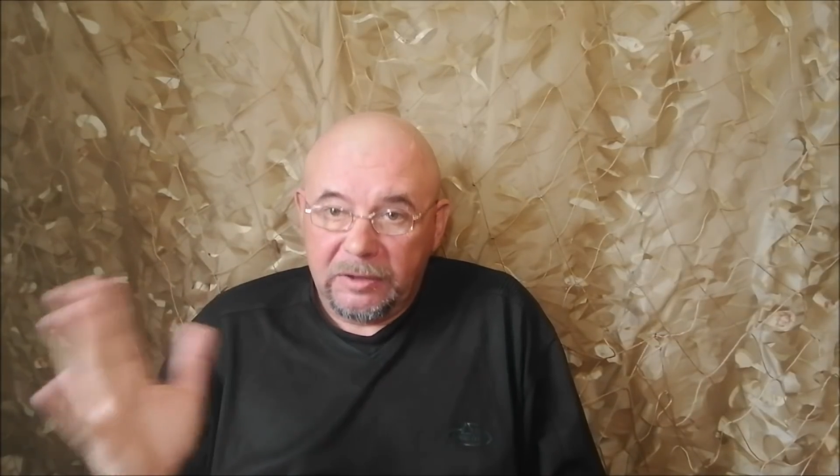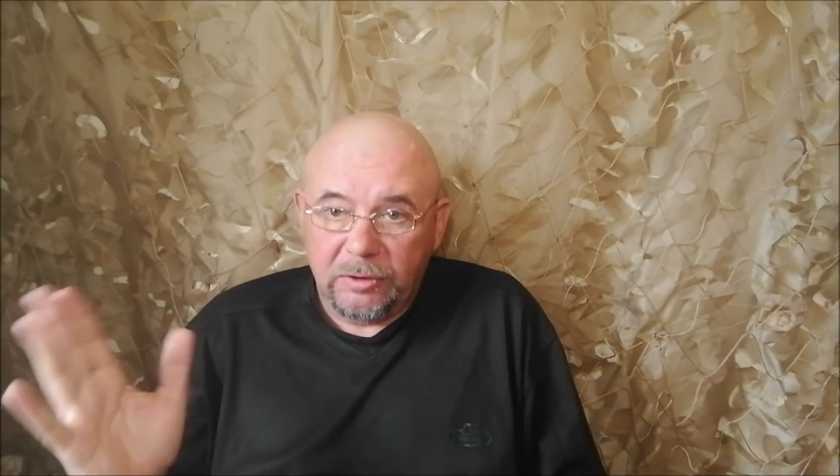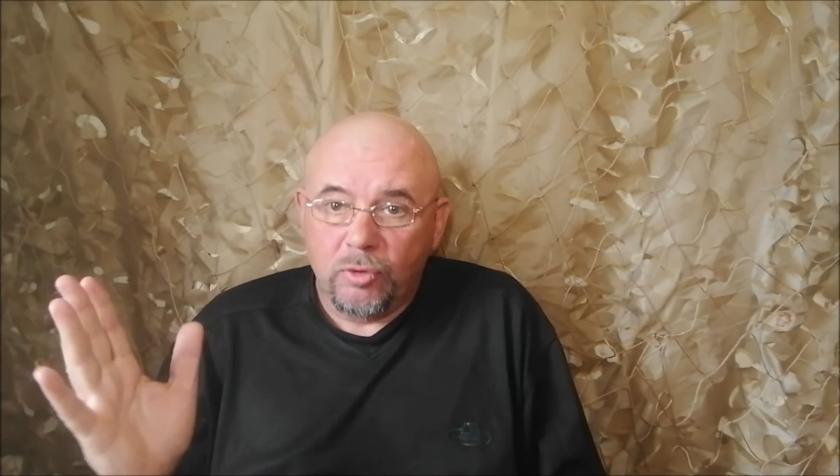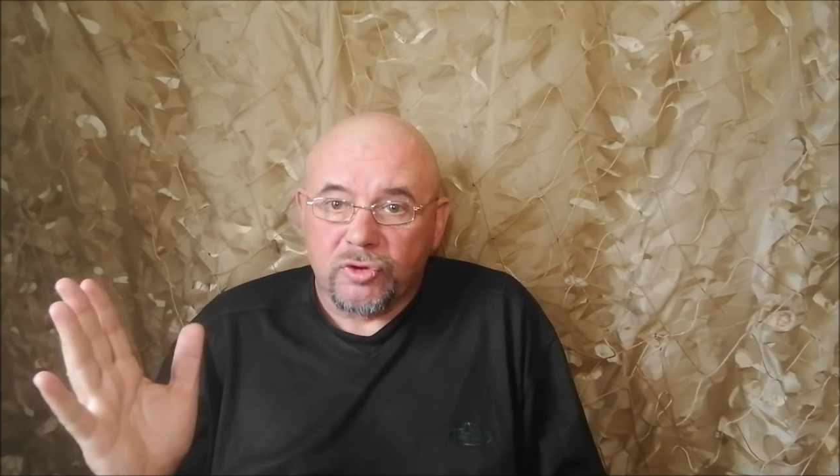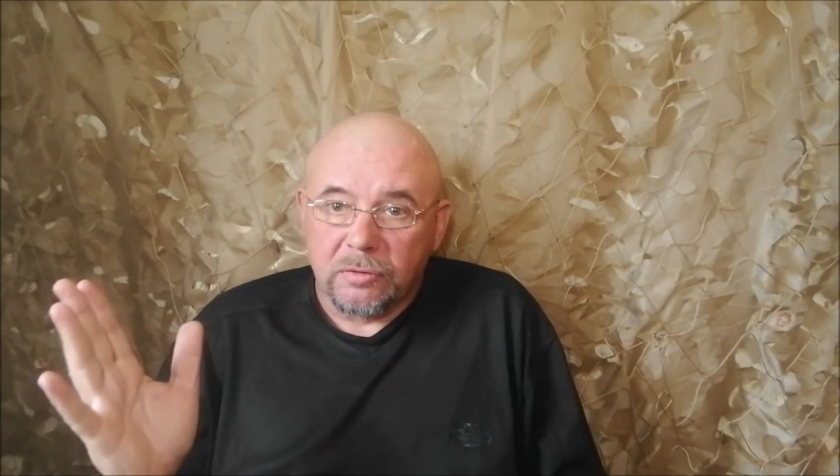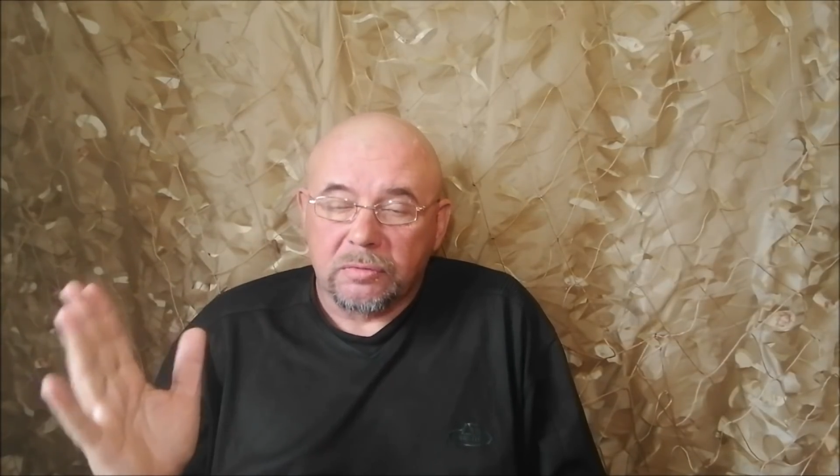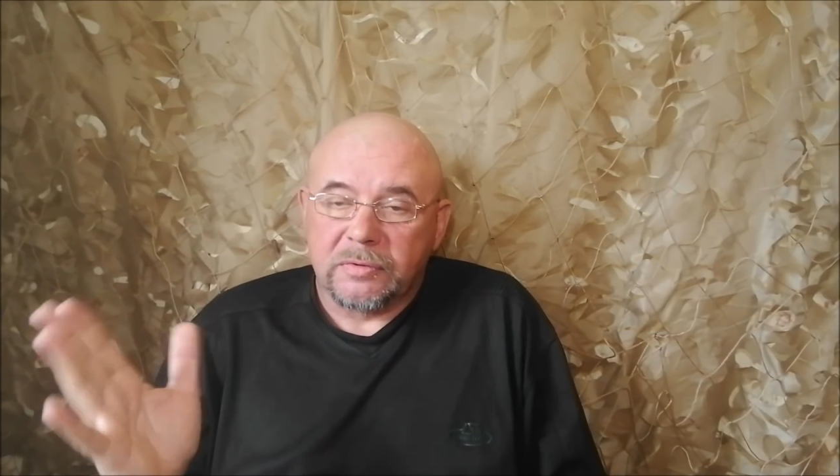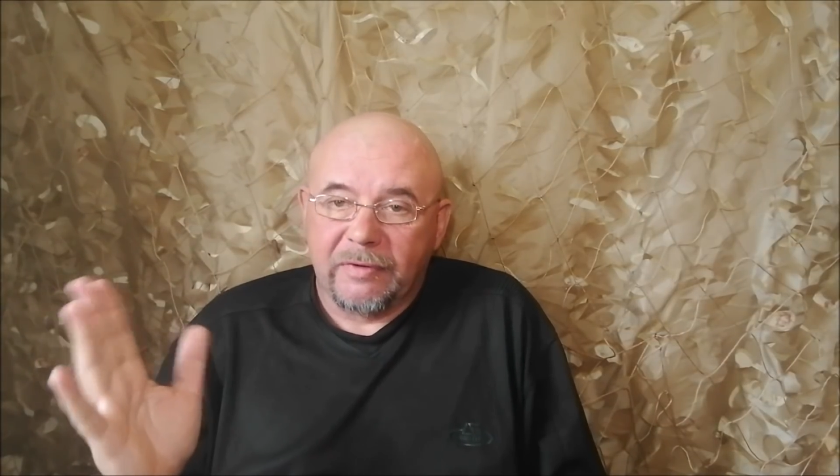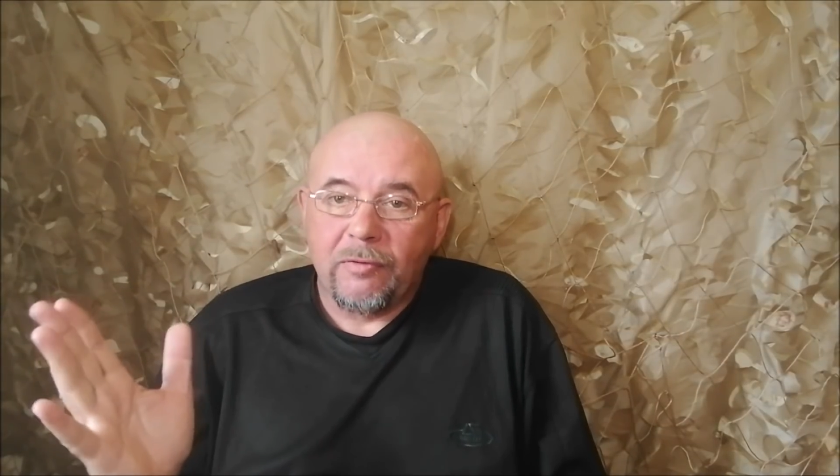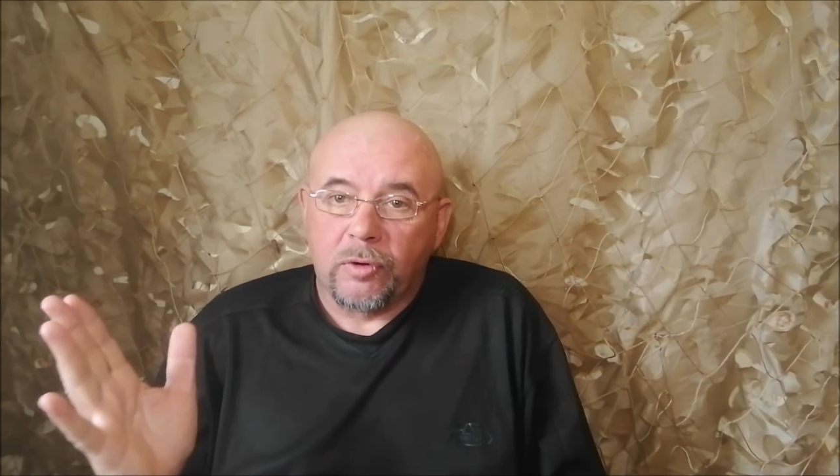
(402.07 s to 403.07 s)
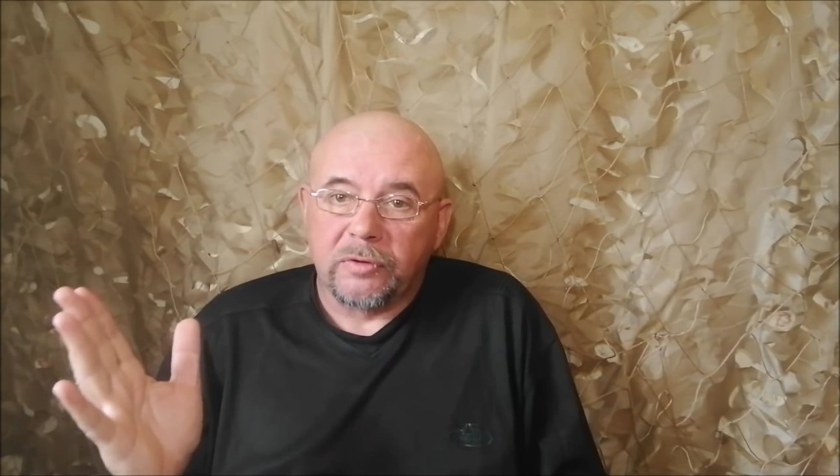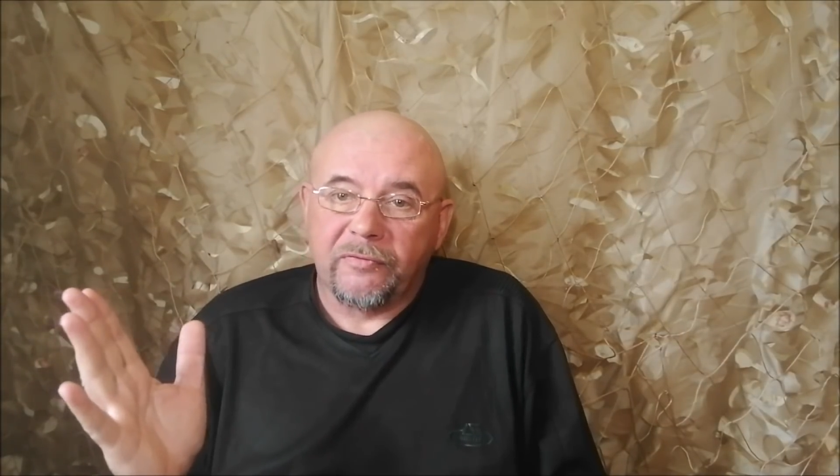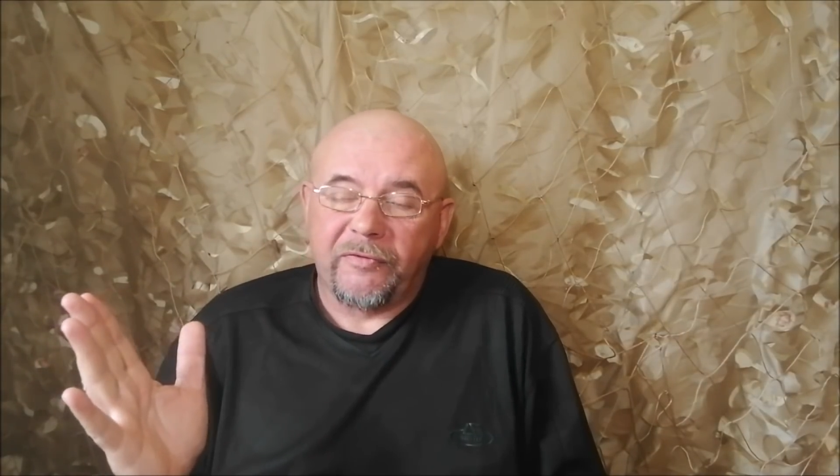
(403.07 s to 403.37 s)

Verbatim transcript: это тоже своего рода